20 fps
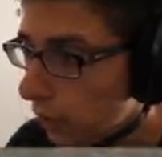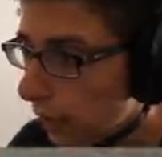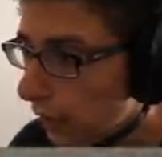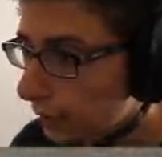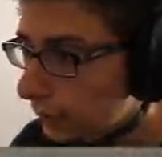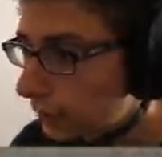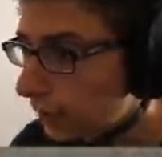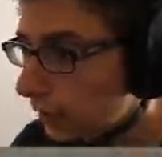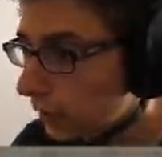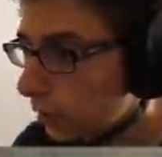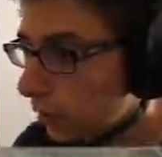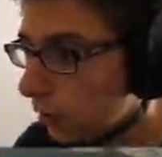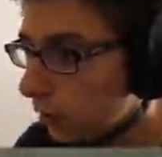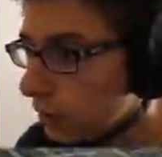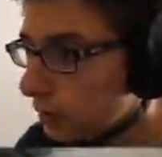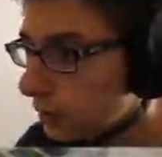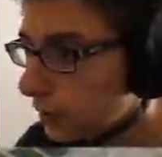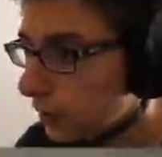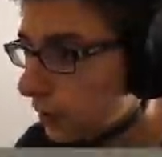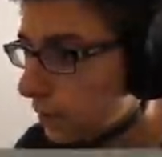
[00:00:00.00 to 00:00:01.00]
Altra
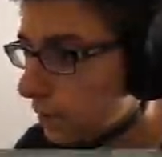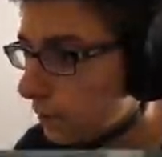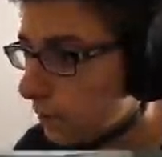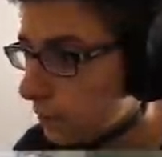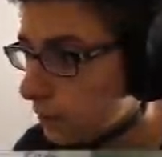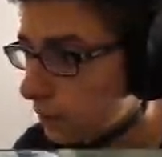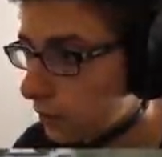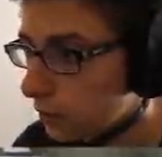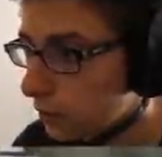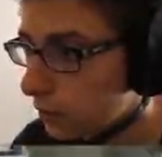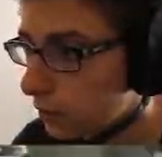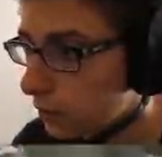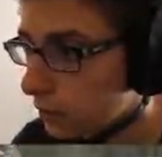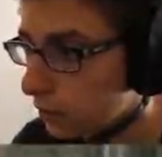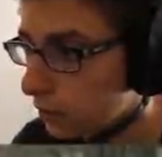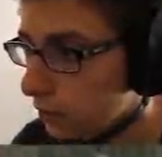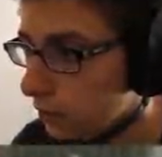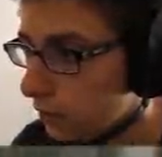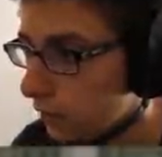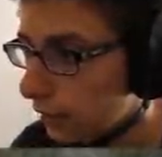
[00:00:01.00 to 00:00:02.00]
cosa
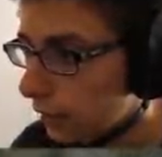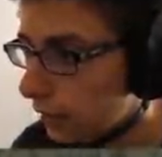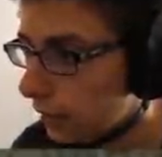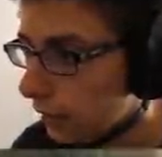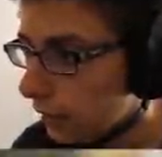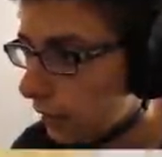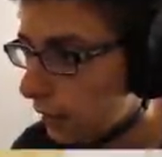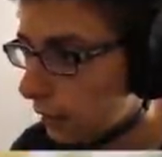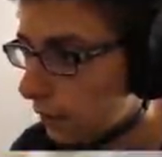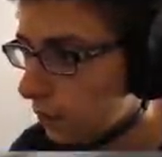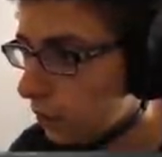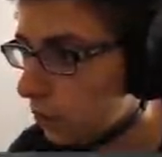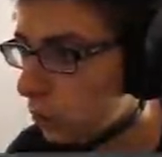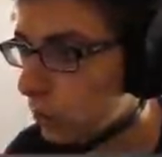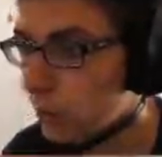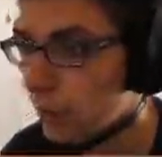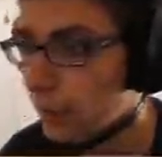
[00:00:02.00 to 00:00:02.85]
eh, è che, oh